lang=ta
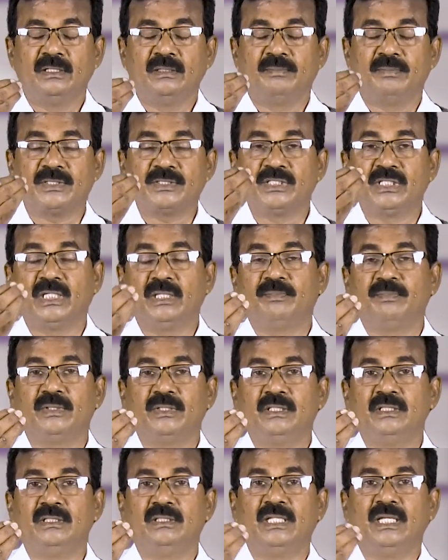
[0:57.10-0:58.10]

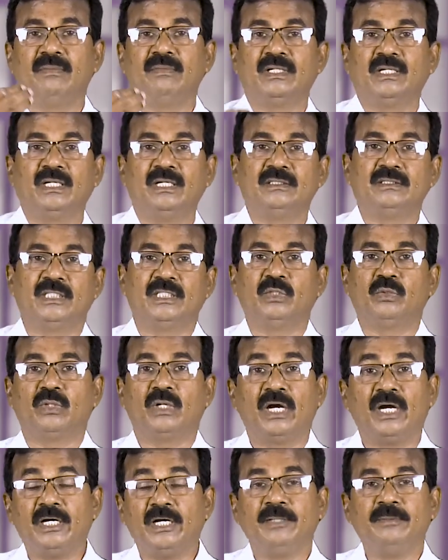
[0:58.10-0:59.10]
பிரசங்கிப்பது தேவன் எங்களுக்கு தந்த
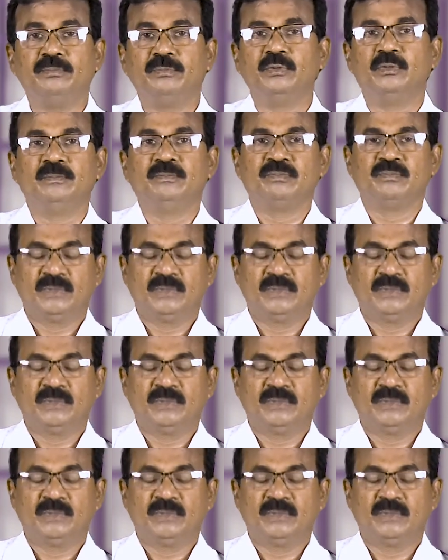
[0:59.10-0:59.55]
ஒரு அழைப்பு